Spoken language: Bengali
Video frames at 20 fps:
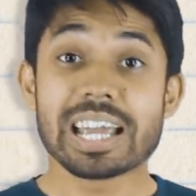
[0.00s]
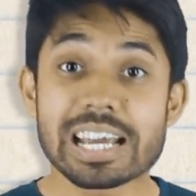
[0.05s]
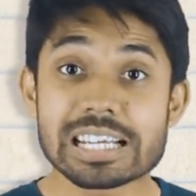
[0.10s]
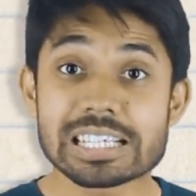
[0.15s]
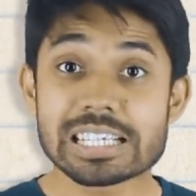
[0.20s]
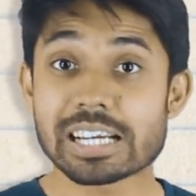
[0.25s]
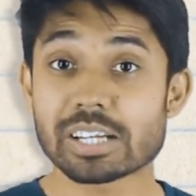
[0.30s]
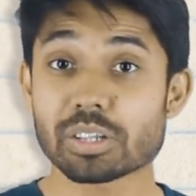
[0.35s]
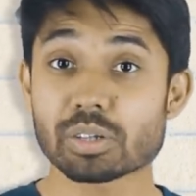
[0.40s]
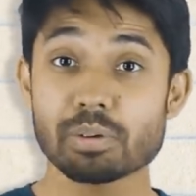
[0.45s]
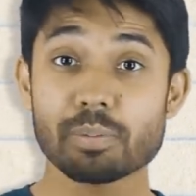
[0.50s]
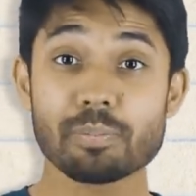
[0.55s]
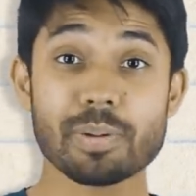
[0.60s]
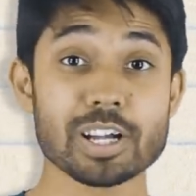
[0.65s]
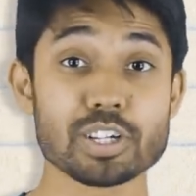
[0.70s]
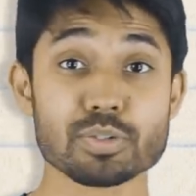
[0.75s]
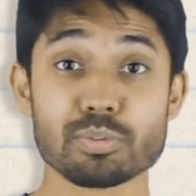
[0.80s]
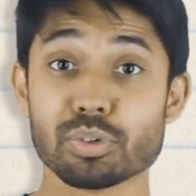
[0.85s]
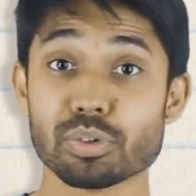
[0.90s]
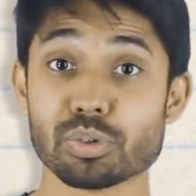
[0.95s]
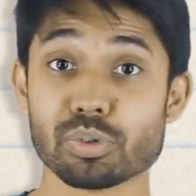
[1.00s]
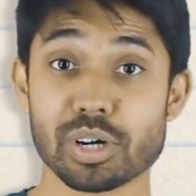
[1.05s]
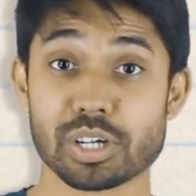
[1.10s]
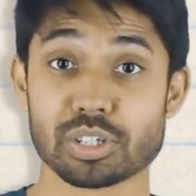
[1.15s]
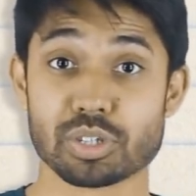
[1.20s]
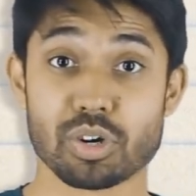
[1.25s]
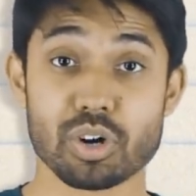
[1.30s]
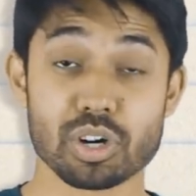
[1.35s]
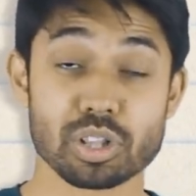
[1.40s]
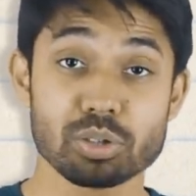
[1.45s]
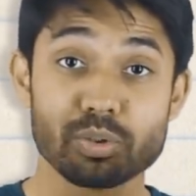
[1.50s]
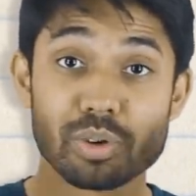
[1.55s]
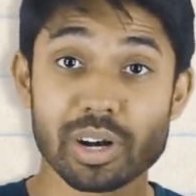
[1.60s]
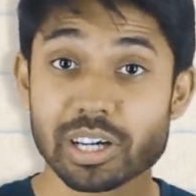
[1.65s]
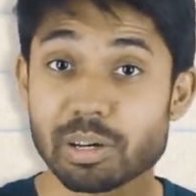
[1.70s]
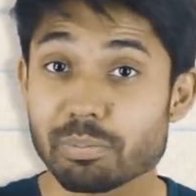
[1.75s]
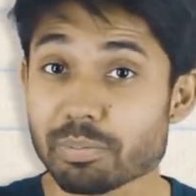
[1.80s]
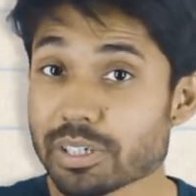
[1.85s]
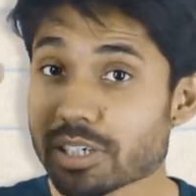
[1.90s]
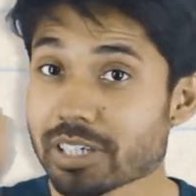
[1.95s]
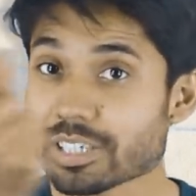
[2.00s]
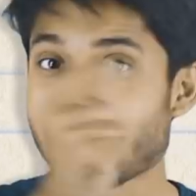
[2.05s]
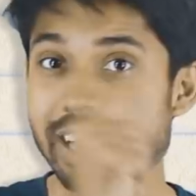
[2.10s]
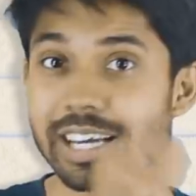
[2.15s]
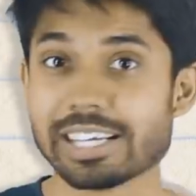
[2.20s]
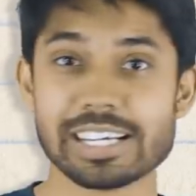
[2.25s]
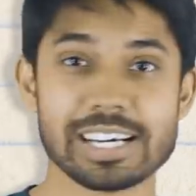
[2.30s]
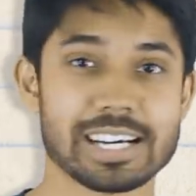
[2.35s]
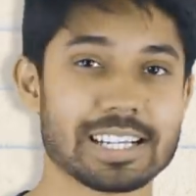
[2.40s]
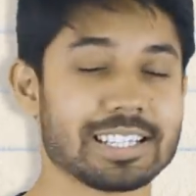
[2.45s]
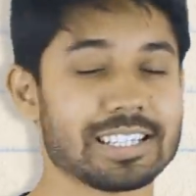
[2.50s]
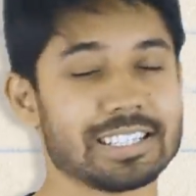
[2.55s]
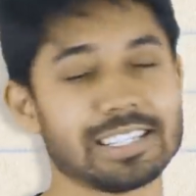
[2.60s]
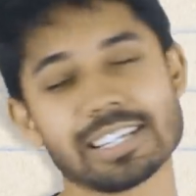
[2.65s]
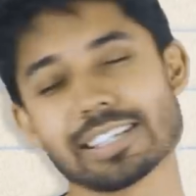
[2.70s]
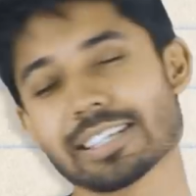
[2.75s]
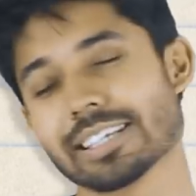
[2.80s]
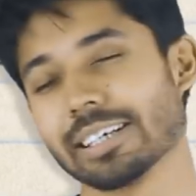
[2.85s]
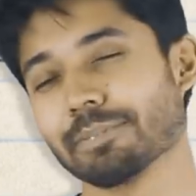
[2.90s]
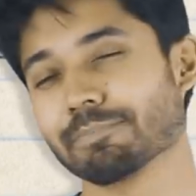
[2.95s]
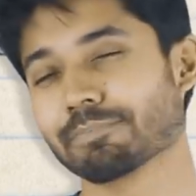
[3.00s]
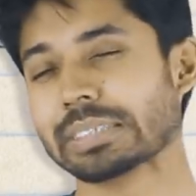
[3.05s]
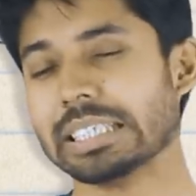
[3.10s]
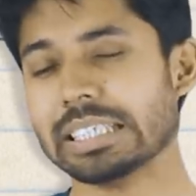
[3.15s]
এছাড়া তোমার পাঁচ বন্ধু আছো হঠাৎ করে একটা বিজনেস আইডিয়া আছে যাচ্ছা